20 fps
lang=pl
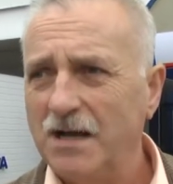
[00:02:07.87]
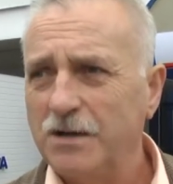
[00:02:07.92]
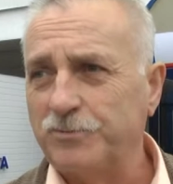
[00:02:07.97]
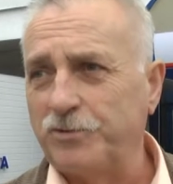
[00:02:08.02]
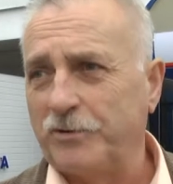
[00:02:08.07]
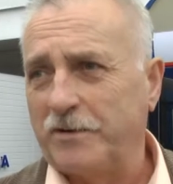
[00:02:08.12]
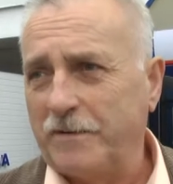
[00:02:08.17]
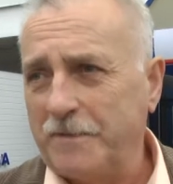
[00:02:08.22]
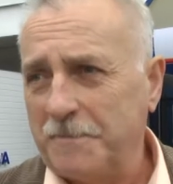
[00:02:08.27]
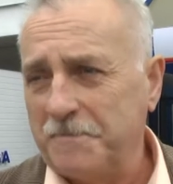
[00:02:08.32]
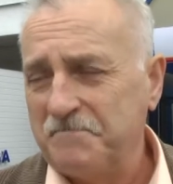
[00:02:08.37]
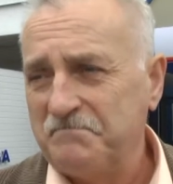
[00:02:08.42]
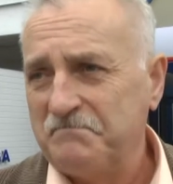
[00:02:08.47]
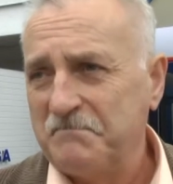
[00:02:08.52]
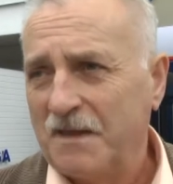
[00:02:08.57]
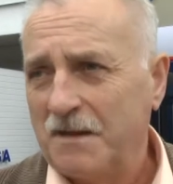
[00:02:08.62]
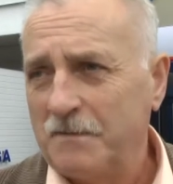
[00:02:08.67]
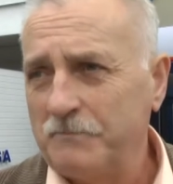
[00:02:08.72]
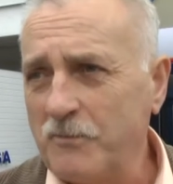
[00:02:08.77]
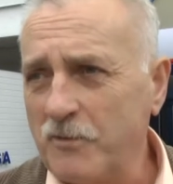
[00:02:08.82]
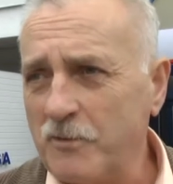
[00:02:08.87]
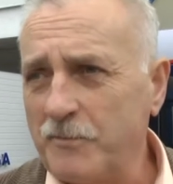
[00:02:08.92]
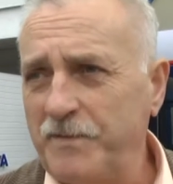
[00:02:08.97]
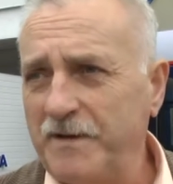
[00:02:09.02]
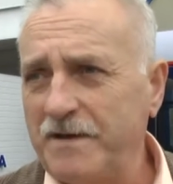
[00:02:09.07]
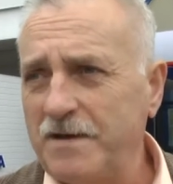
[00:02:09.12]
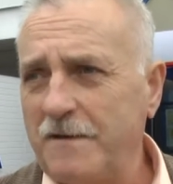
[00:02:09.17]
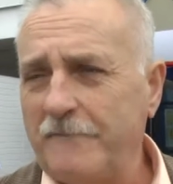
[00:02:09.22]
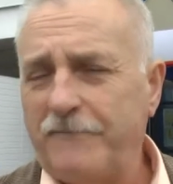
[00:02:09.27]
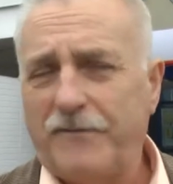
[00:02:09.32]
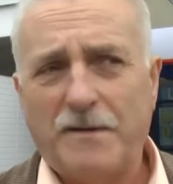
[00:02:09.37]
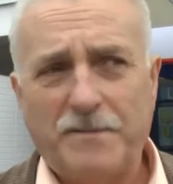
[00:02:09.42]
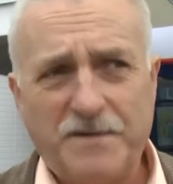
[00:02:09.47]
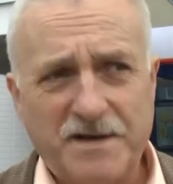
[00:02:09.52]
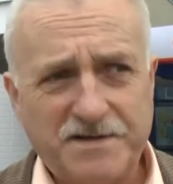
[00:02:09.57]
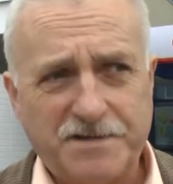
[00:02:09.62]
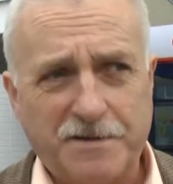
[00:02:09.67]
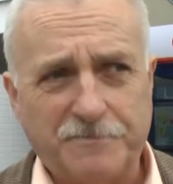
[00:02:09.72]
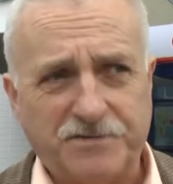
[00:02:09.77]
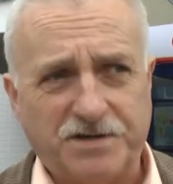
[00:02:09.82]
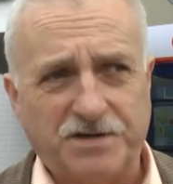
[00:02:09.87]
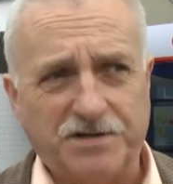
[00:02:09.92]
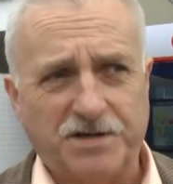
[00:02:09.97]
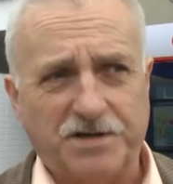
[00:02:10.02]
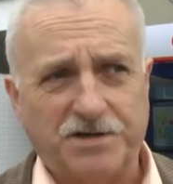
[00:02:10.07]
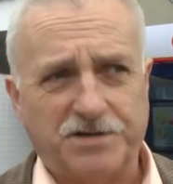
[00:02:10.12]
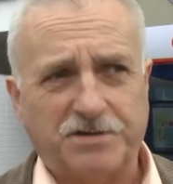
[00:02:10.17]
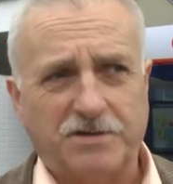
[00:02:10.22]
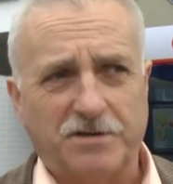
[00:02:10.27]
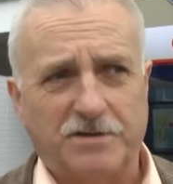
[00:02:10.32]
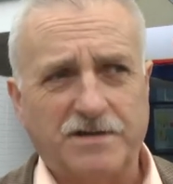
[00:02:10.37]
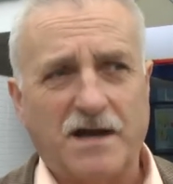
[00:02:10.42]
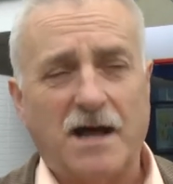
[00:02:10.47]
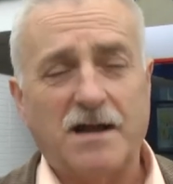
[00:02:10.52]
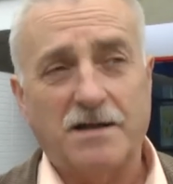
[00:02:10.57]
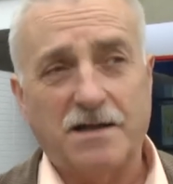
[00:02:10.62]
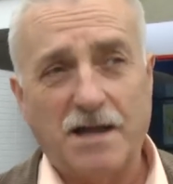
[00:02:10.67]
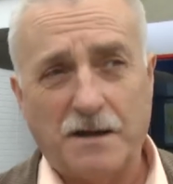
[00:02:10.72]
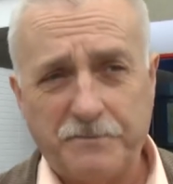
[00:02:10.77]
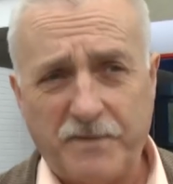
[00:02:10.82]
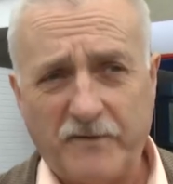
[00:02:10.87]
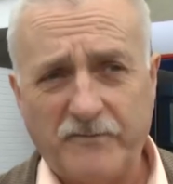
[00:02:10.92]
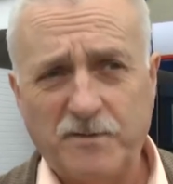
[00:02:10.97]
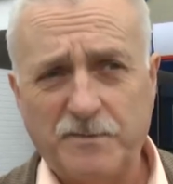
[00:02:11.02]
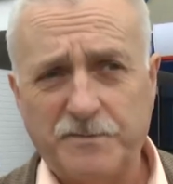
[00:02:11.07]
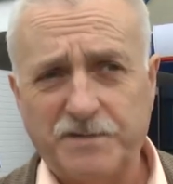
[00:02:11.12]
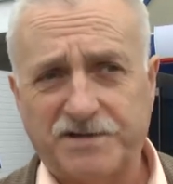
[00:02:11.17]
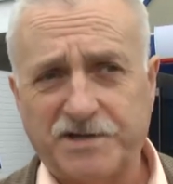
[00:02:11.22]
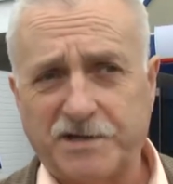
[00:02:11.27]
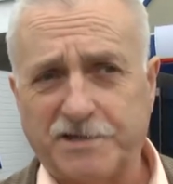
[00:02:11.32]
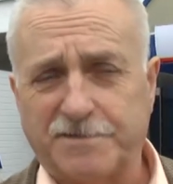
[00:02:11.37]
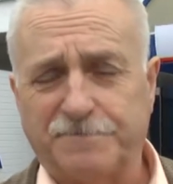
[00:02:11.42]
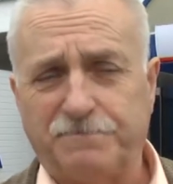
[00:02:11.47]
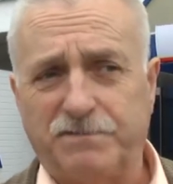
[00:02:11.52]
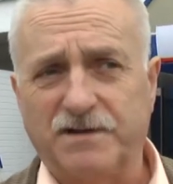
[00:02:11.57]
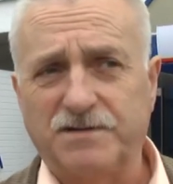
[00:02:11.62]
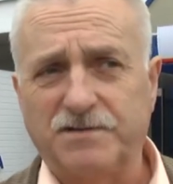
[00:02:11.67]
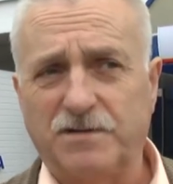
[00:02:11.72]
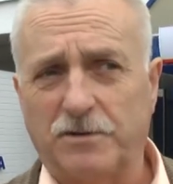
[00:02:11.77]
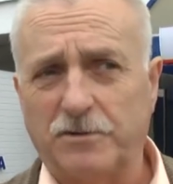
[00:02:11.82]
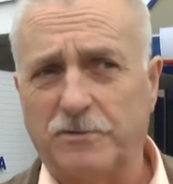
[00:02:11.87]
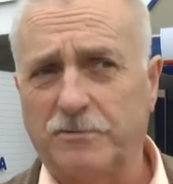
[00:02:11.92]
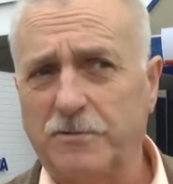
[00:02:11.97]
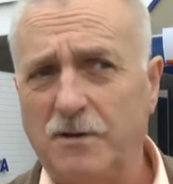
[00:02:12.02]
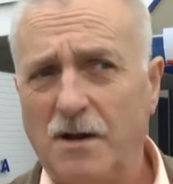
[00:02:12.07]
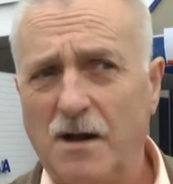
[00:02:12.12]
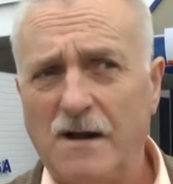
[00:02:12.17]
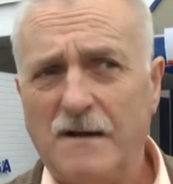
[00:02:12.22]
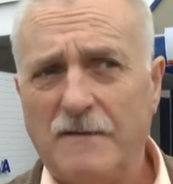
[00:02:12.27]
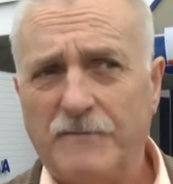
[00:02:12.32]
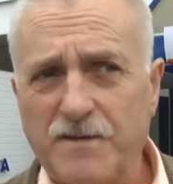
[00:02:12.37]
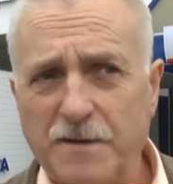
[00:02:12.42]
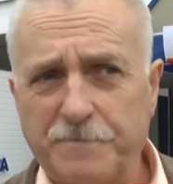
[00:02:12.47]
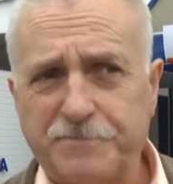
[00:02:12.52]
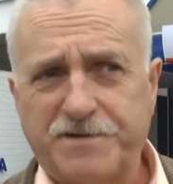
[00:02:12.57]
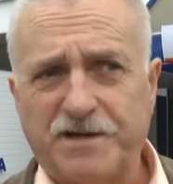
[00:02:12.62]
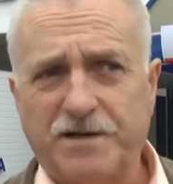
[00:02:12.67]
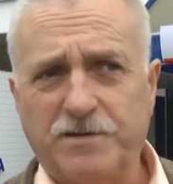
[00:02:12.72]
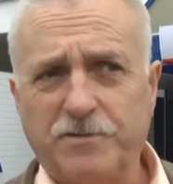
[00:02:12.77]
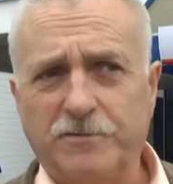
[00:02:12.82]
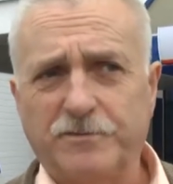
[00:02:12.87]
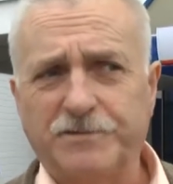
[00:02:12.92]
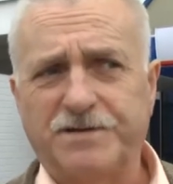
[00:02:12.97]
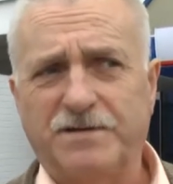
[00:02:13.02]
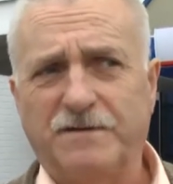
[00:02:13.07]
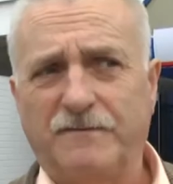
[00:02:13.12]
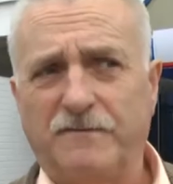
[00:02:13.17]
który mógłby i fabryce przynieść szkoda, ale na pewno by też splendoru nie przeniósł